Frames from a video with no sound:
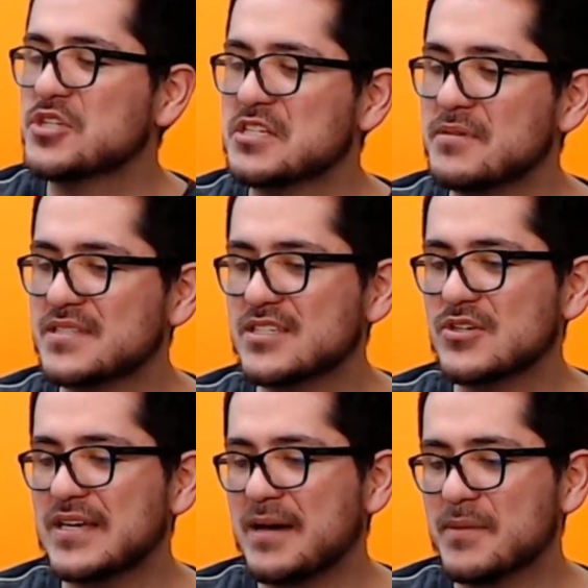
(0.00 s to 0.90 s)
muchas veces
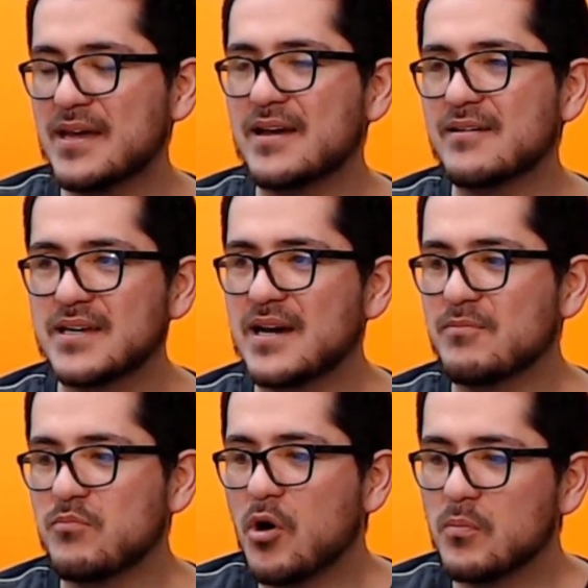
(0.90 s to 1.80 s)
yo ya me,
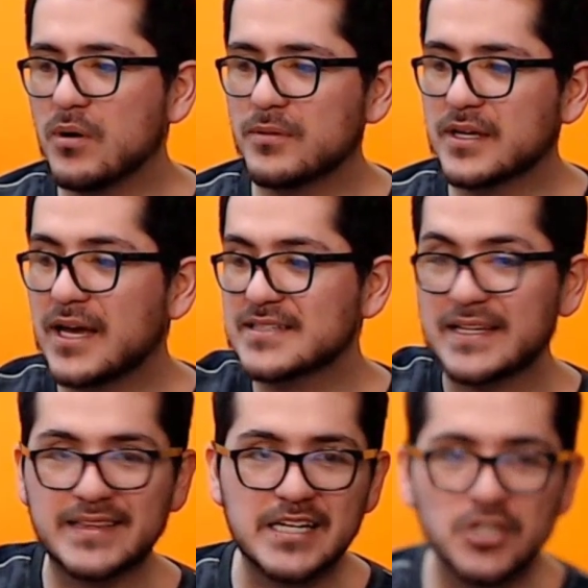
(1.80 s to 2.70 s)
abombo, porque
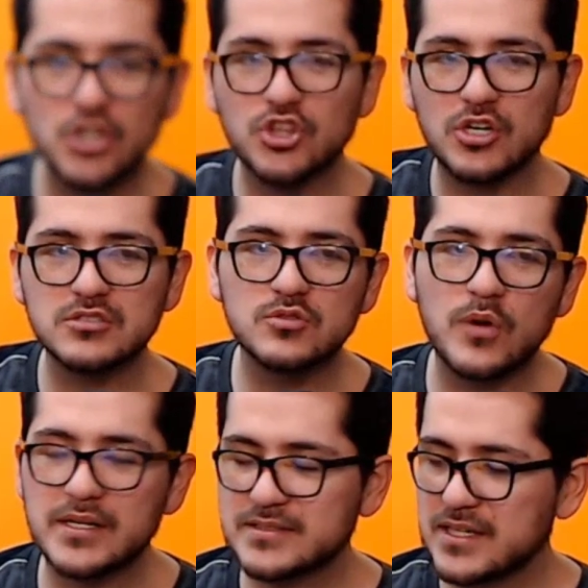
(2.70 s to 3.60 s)
hasta teniendo dos
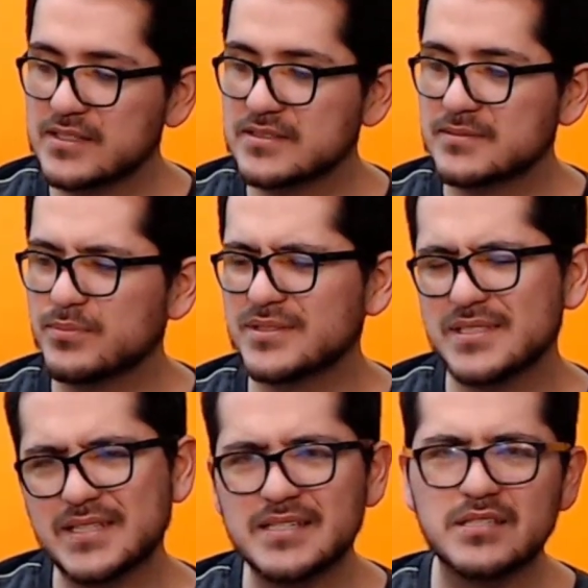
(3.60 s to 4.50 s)
DualSense, pues
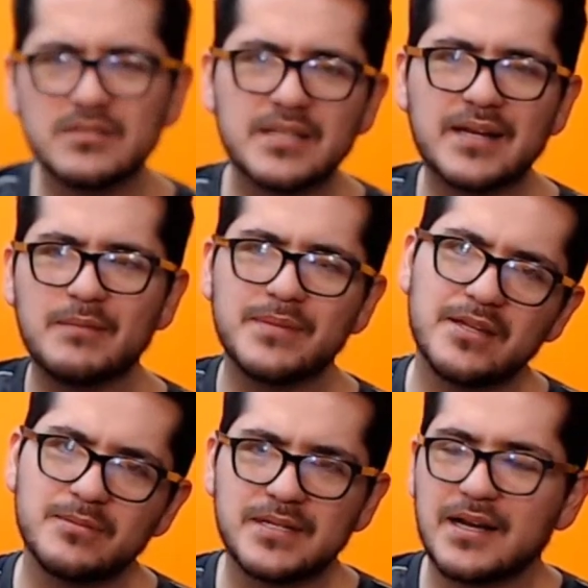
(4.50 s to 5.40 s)
sí es cansino estar
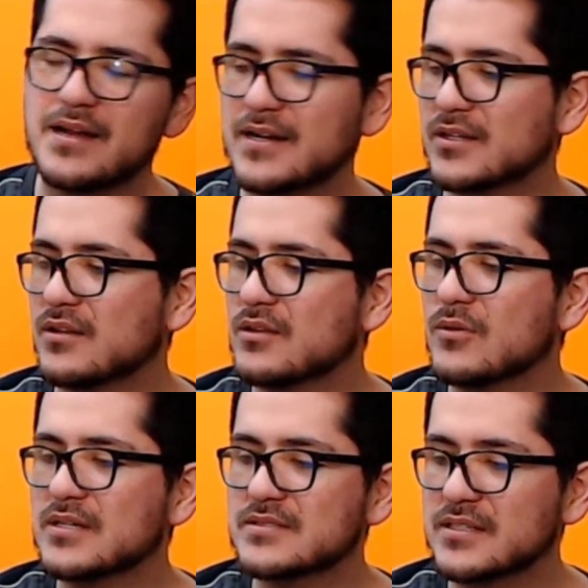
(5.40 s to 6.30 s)
cambiando sacar pues, cada rato de
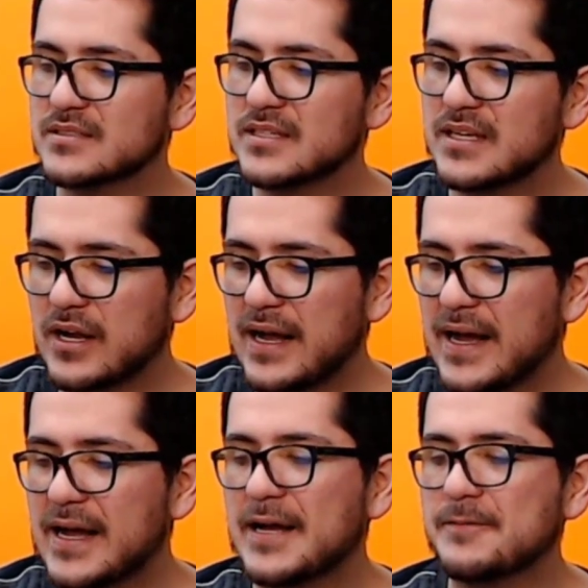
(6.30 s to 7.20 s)
DualSense.
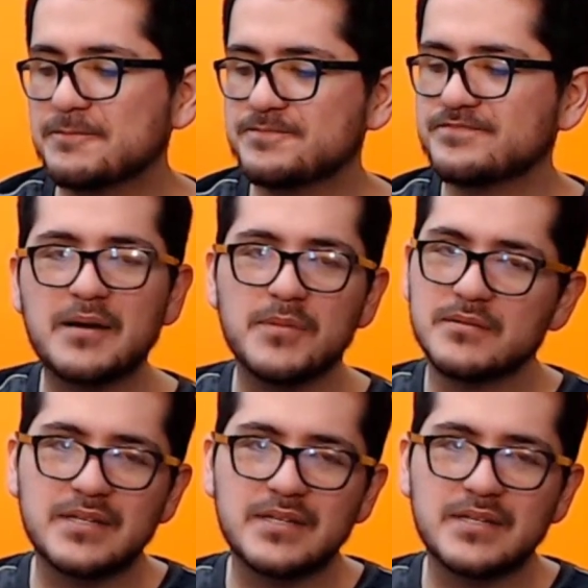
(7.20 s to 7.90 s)
Toca mm, ya